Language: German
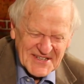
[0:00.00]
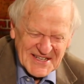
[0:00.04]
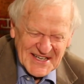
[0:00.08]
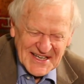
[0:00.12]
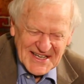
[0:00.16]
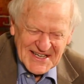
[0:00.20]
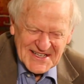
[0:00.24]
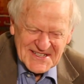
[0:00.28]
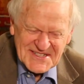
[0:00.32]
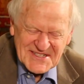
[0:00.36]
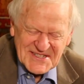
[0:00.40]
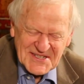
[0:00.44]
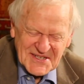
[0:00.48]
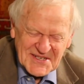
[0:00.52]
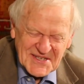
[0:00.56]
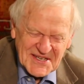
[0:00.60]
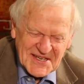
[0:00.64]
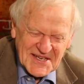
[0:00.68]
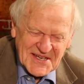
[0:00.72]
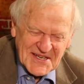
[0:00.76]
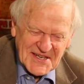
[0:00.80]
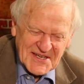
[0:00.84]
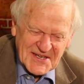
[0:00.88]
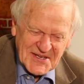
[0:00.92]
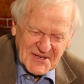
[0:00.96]
wie der erste
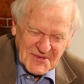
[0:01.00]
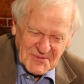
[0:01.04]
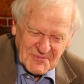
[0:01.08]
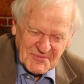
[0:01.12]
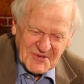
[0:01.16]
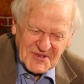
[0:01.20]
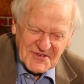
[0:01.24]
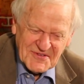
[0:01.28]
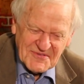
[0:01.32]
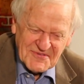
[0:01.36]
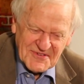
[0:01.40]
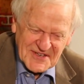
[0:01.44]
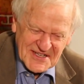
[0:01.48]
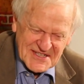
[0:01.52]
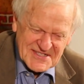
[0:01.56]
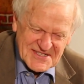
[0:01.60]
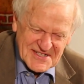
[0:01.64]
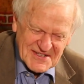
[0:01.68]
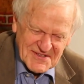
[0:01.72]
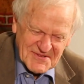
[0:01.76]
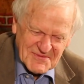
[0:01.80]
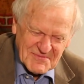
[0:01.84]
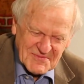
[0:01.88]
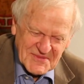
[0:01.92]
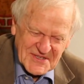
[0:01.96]
äh,
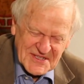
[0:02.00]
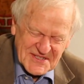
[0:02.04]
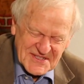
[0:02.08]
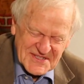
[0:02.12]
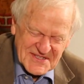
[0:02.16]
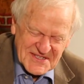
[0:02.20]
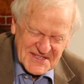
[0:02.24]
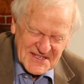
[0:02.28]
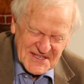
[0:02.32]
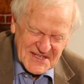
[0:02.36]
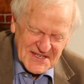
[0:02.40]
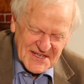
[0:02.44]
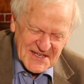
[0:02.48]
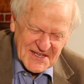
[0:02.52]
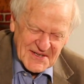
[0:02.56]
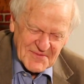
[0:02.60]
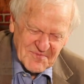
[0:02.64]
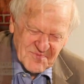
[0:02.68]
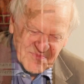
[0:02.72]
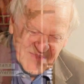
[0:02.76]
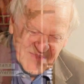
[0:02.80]
Briefwechsel mit äh,